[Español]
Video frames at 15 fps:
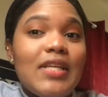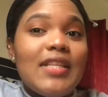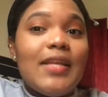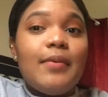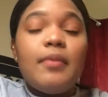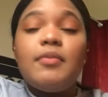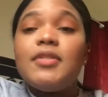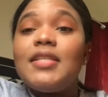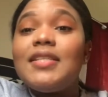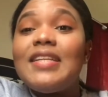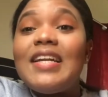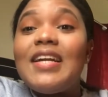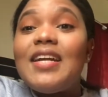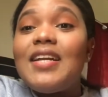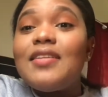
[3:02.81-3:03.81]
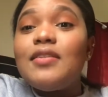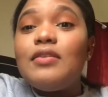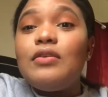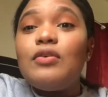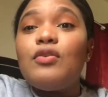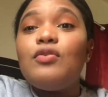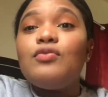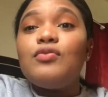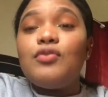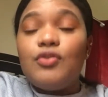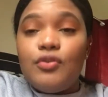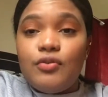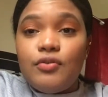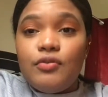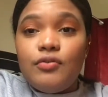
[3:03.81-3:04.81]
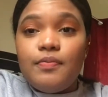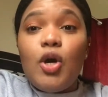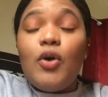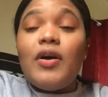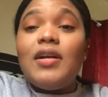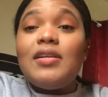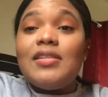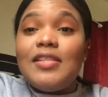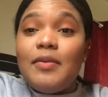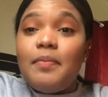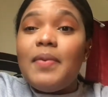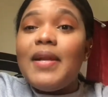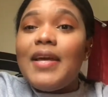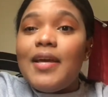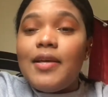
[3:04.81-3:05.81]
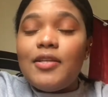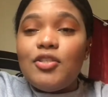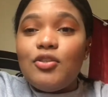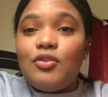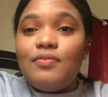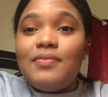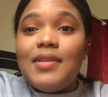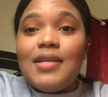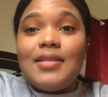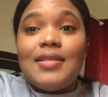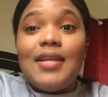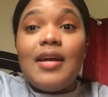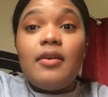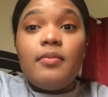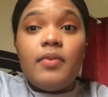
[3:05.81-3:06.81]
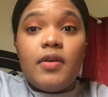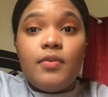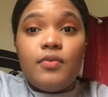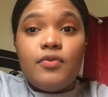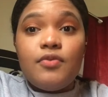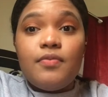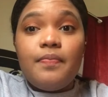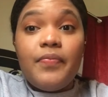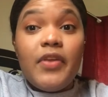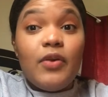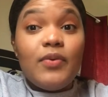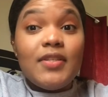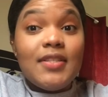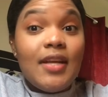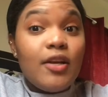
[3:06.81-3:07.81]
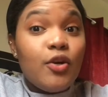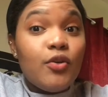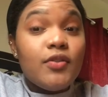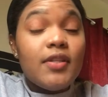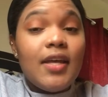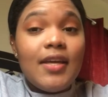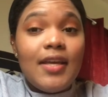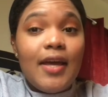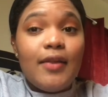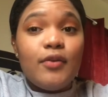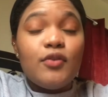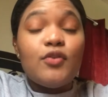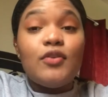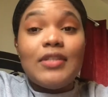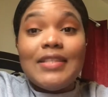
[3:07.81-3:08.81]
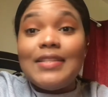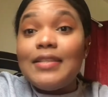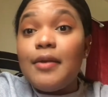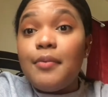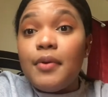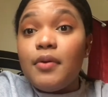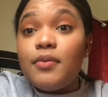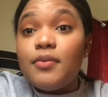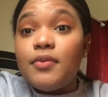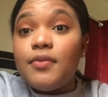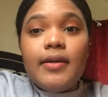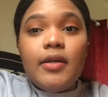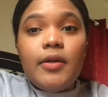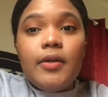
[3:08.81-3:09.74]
Debemos estar agradecidos con Dios, con el simple hecho de estar vivos, de no estar contagiados con ese virus.